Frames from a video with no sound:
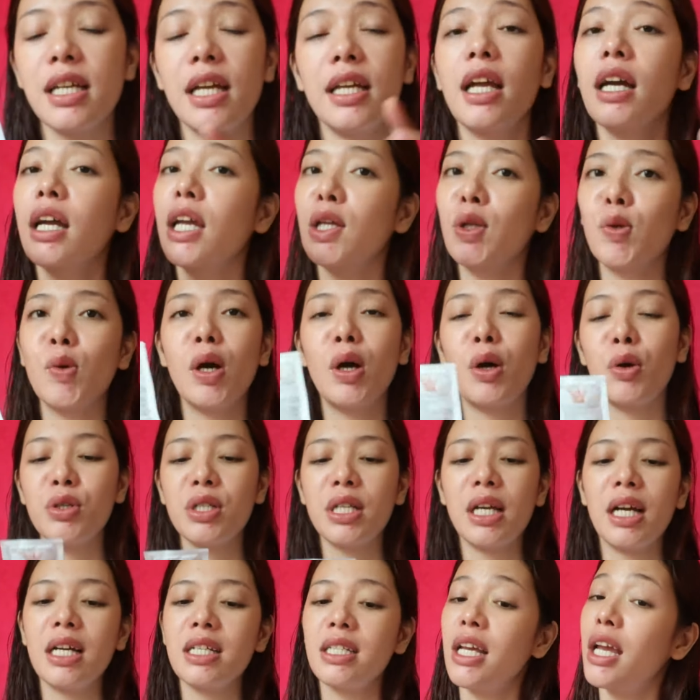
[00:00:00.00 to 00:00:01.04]
Kaya kinuha ko
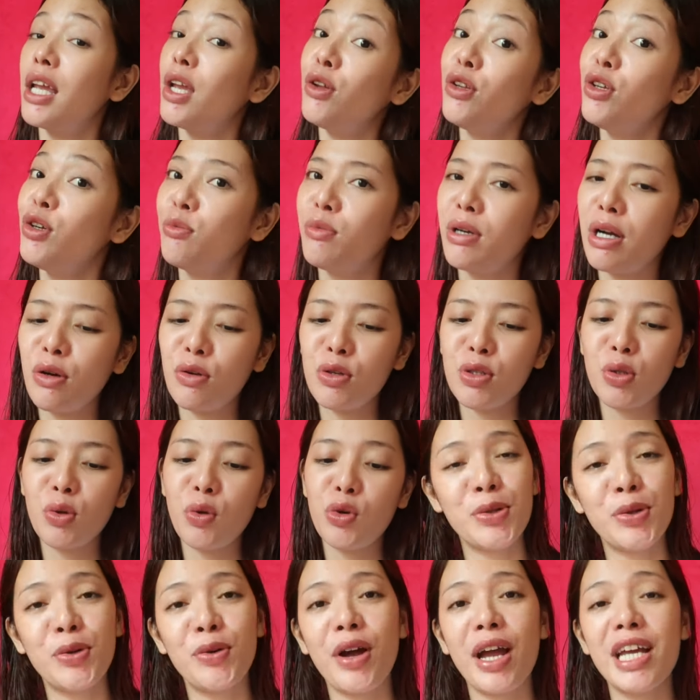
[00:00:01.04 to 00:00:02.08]
siya kasi yun yung mga gusto
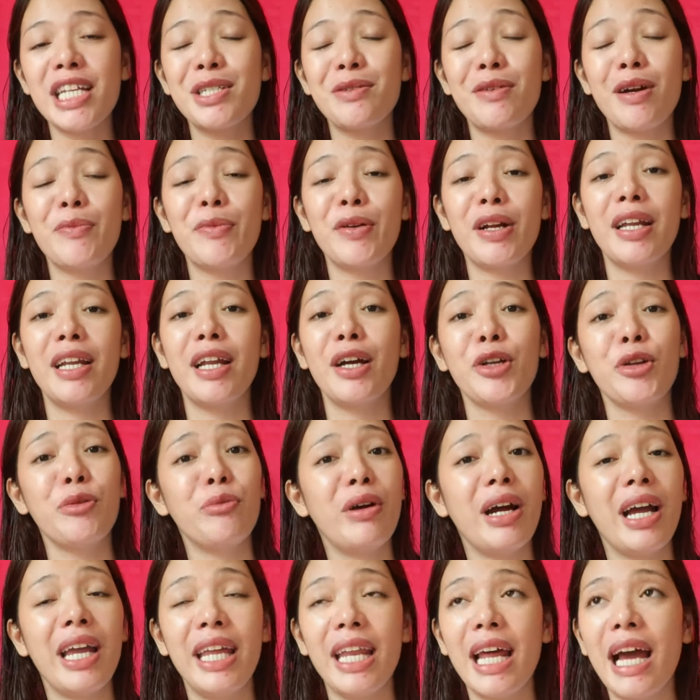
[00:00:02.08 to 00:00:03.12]
ko. So, guys, yung product yung
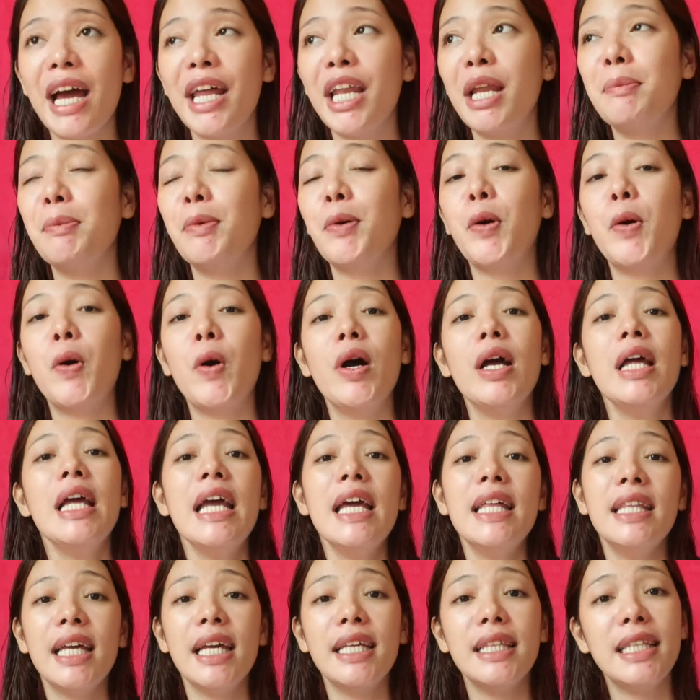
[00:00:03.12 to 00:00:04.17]
mga hinahanap ko
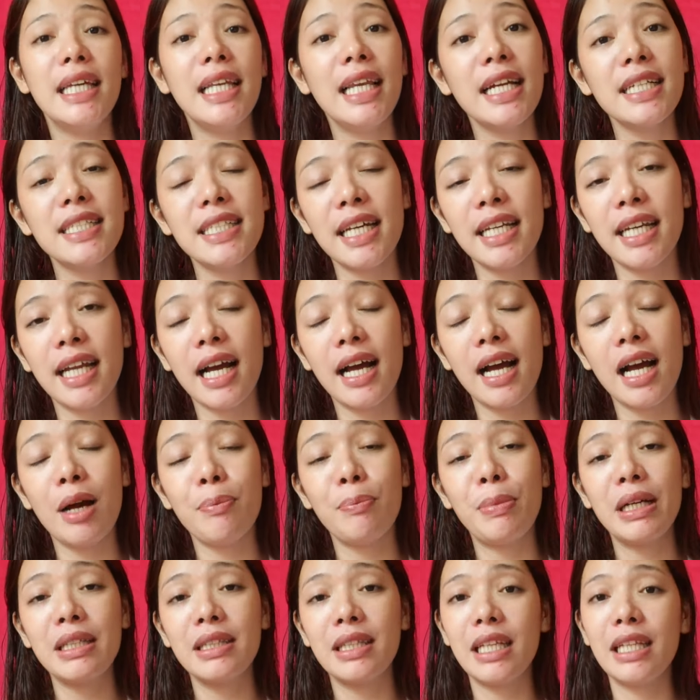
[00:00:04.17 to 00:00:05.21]
na hindi lang siya
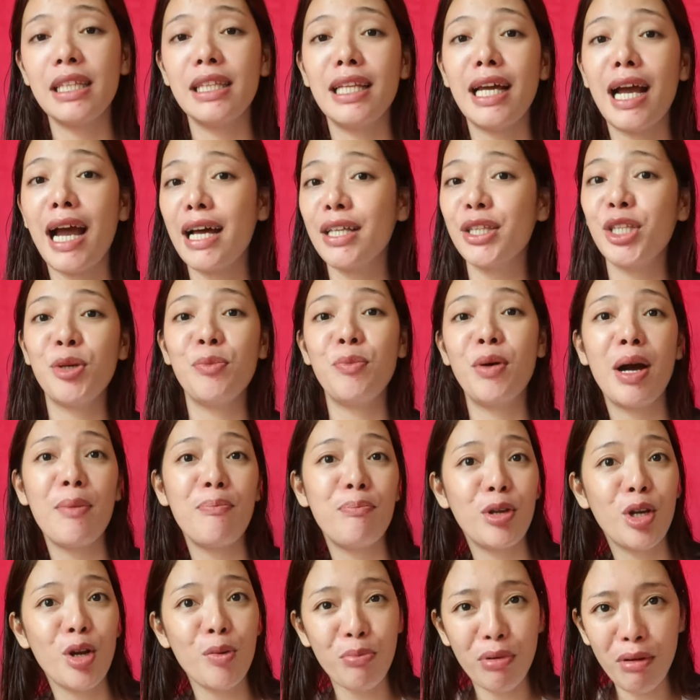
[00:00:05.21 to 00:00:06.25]
nakakapag-treat ng ating mga
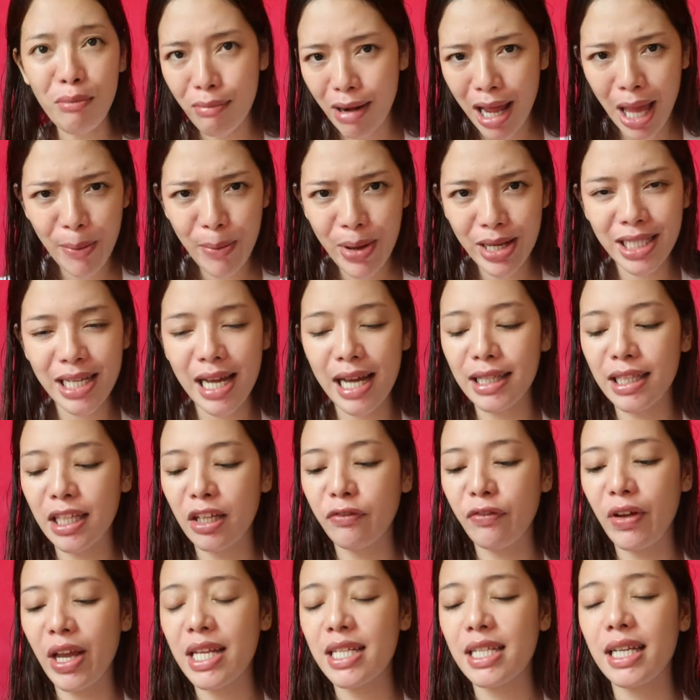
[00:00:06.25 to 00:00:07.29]
pinoproblema sa ating
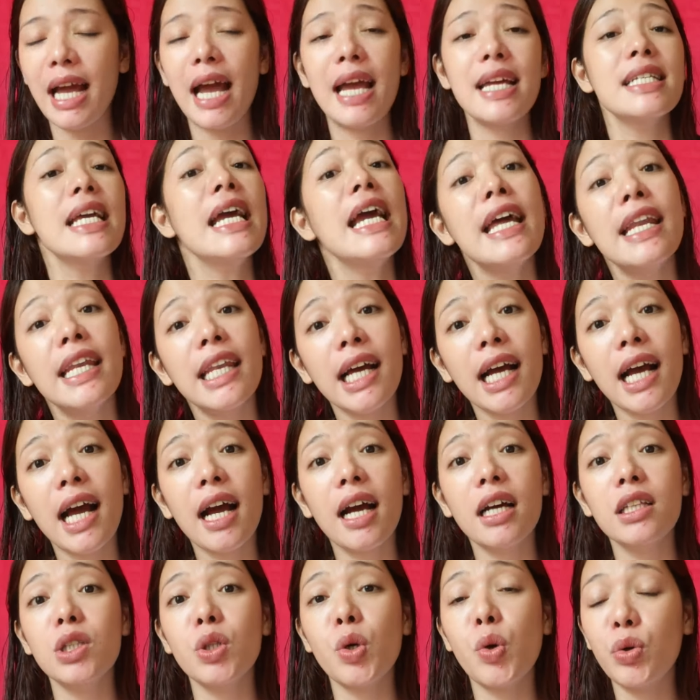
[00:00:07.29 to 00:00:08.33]
face, guys.
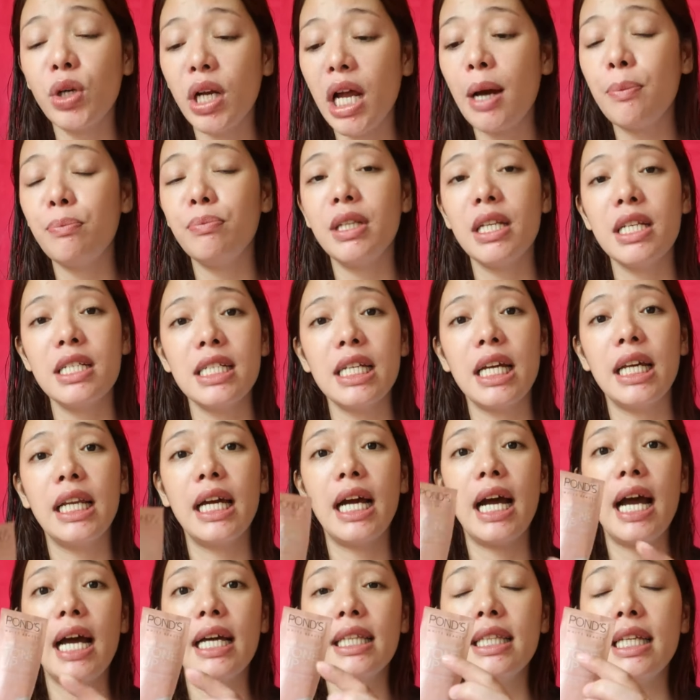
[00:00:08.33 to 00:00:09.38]
Nakaka-tone up din siya
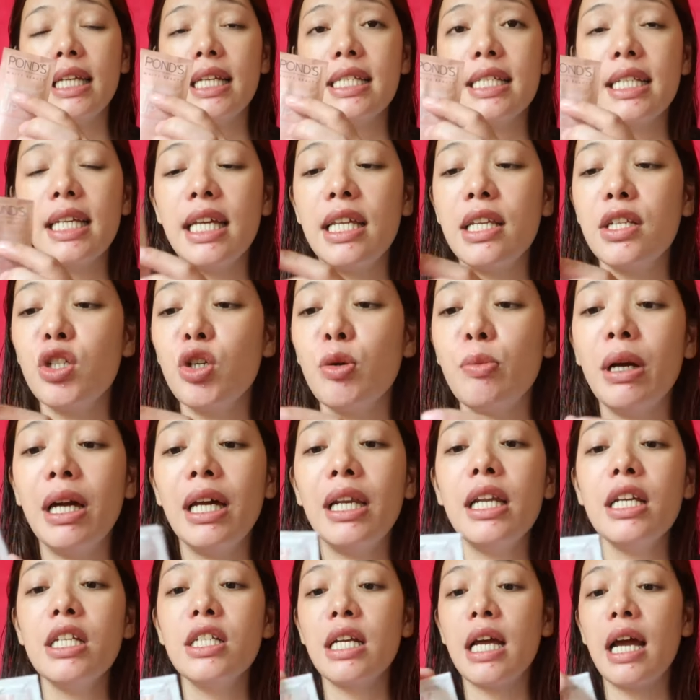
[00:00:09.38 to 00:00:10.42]
ng ating skin. So,
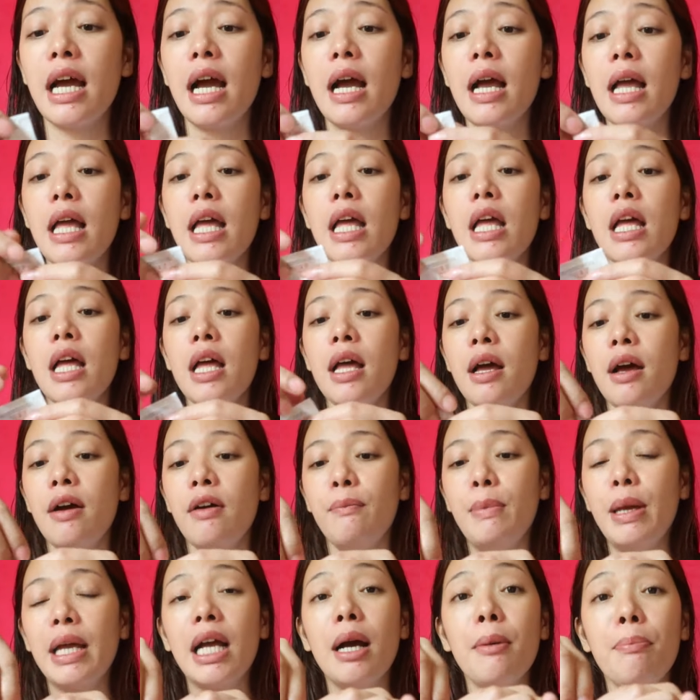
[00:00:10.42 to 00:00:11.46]
maganda siyang
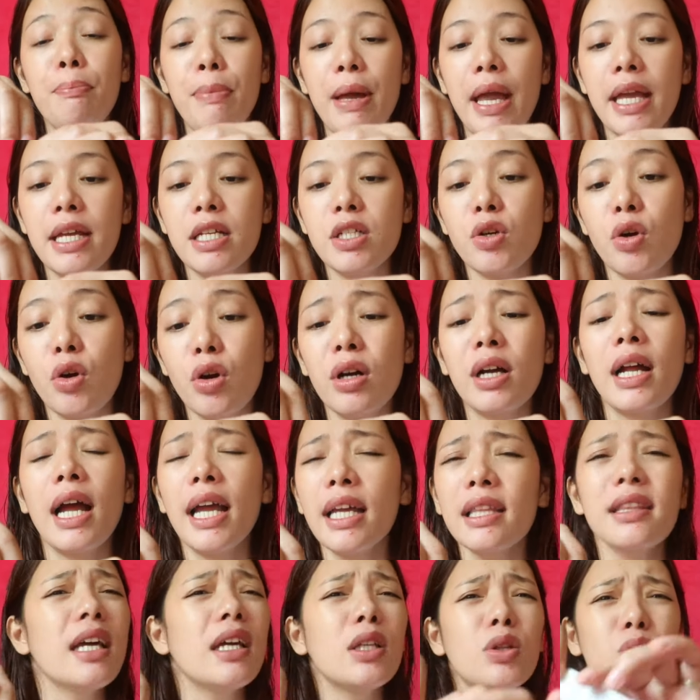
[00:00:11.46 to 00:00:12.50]
makeup base or
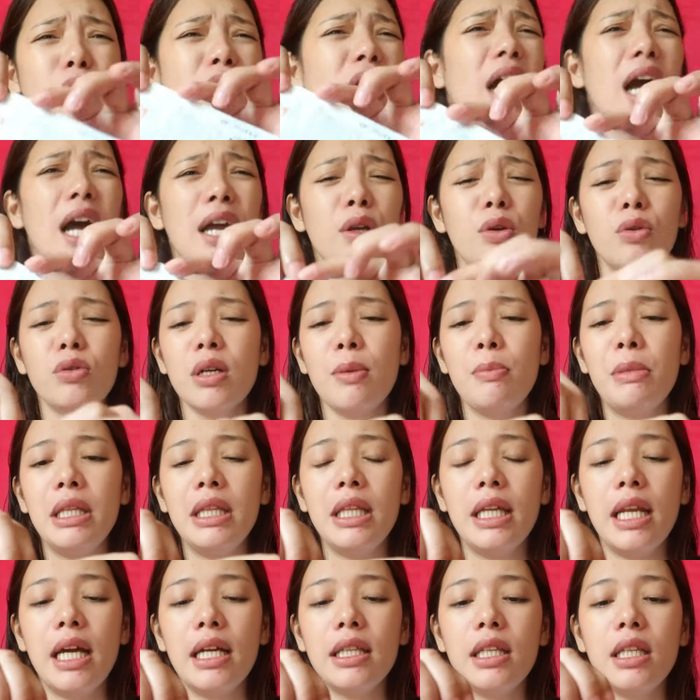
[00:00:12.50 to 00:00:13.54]
kahit na ito na nga yung
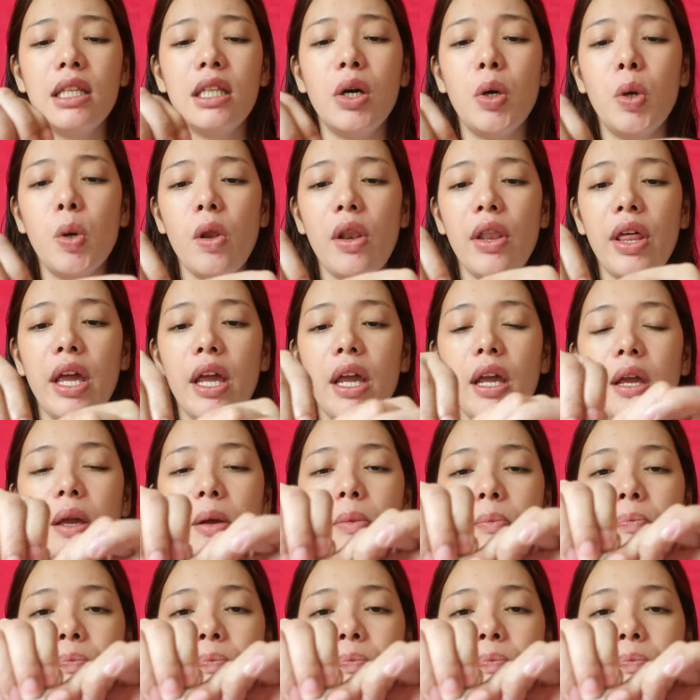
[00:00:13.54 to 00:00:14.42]
gamitin natin the whole day.